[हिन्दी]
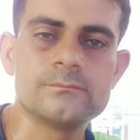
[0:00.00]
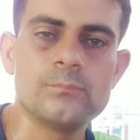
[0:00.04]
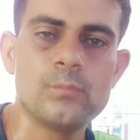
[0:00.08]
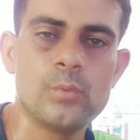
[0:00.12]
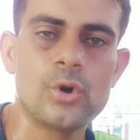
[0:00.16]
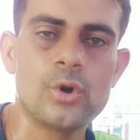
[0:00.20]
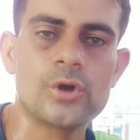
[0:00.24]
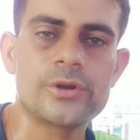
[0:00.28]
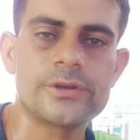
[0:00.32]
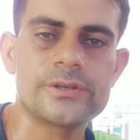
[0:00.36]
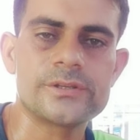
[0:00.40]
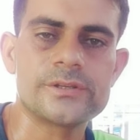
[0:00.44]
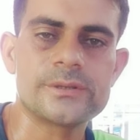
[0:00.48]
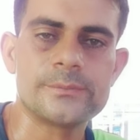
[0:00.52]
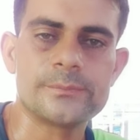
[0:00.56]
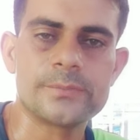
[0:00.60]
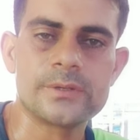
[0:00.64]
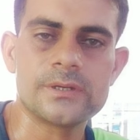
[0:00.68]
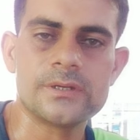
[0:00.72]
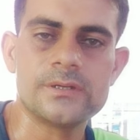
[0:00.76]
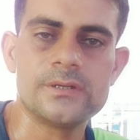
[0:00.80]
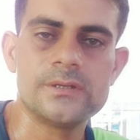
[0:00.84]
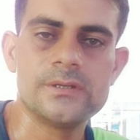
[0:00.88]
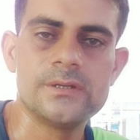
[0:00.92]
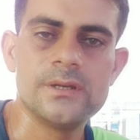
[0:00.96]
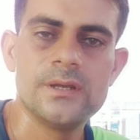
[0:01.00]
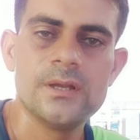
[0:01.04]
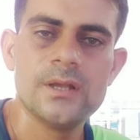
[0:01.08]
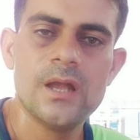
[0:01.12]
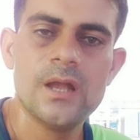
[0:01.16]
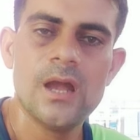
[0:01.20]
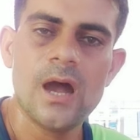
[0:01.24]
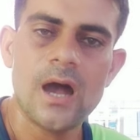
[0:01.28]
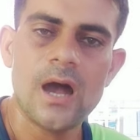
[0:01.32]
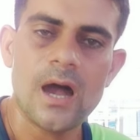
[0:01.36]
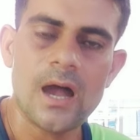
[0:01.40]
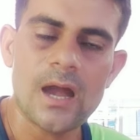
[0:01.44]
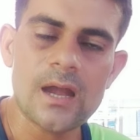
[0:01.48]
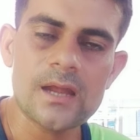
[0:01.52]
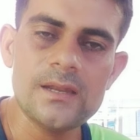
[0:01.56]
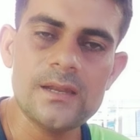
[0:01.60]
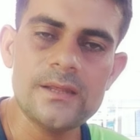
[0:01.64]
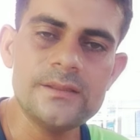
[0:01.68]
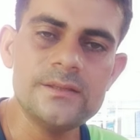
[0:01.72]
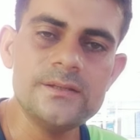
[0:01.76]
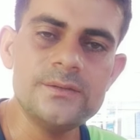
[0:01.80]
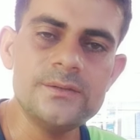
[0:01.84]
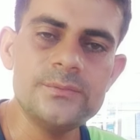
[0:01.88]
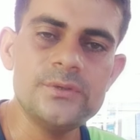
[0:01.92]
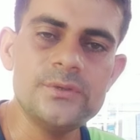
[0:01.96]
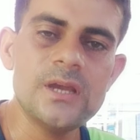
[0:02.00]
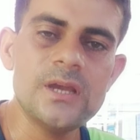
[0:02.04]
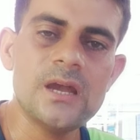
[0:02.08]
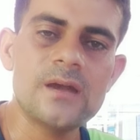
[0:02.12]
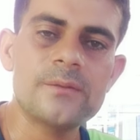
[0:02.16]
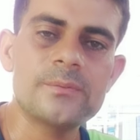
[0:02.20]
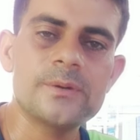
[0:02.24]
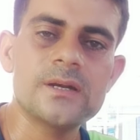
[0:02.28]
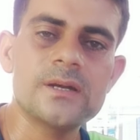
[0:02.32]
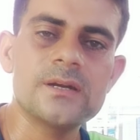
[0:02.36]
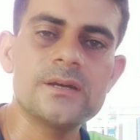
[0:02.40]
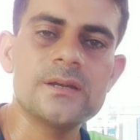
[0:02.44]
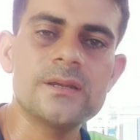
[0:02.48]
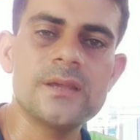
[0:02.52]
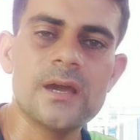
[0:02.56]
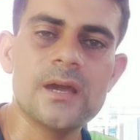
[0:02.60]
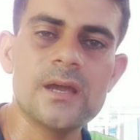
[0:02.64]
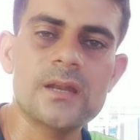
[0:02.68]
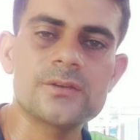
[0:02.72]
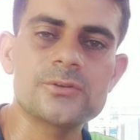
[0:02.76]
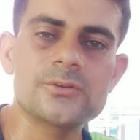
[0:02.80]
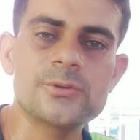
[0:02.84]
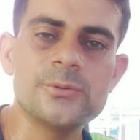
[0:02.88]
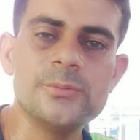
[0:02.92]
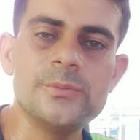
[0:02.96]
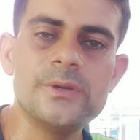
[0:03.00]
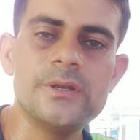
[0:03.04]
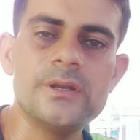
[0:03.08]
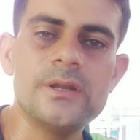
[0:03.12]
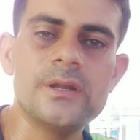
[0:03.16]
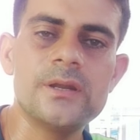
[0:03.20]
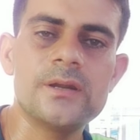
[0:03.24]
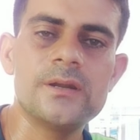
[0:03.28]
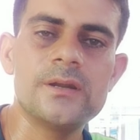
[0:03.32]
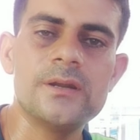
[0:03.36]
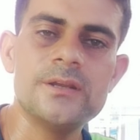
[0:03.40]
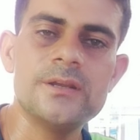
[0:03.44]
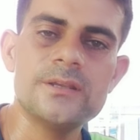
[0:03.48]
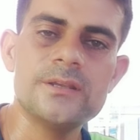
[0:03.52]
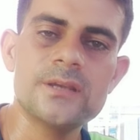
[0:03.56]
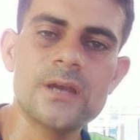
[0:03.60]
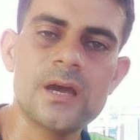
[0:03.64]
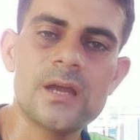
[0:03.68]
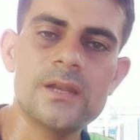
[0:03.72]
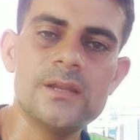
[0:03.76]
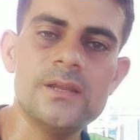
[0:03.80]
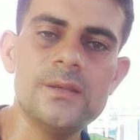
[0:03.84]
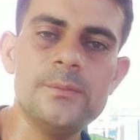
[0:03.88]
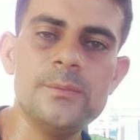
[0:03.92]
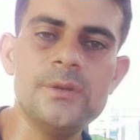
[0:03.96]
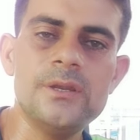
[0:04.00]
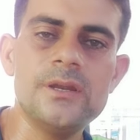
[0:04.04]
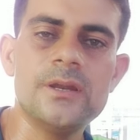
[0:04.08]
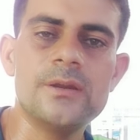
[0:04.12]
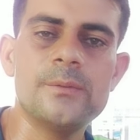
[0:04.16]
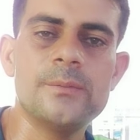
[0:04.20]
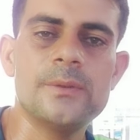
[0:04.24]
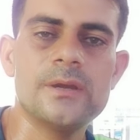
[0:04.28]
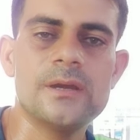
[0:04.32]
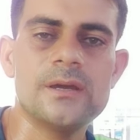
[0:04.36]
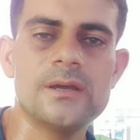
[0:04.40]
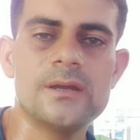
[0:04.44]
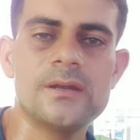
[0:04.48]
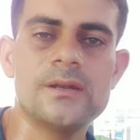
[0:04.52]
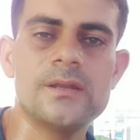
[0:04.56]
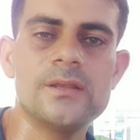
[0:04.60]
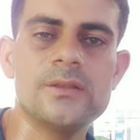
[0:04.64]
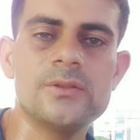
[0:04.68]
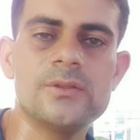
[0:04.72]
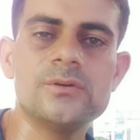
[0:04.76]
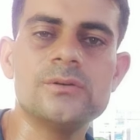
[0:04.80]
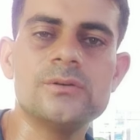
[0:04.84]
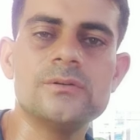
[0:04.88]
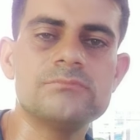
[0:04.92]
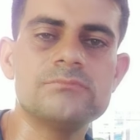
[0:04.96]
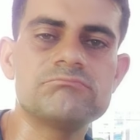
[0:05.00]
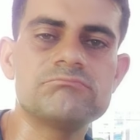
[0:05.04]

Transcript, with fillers: फॉर एग्ज़ाम्पल अगले दिन भी आप अगर 1100 मीटर रनिंग चार ही मिनट में कर रहे तो